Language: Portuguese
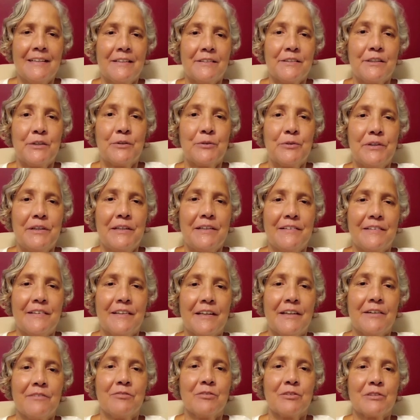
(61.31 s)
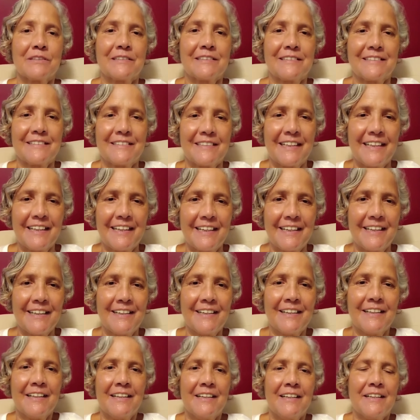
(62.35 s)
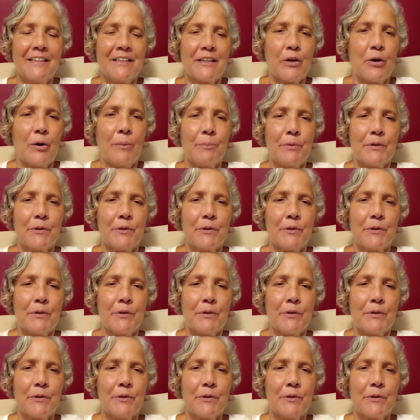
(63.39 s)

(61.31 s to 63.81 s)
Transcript: de conhecer você, que é uma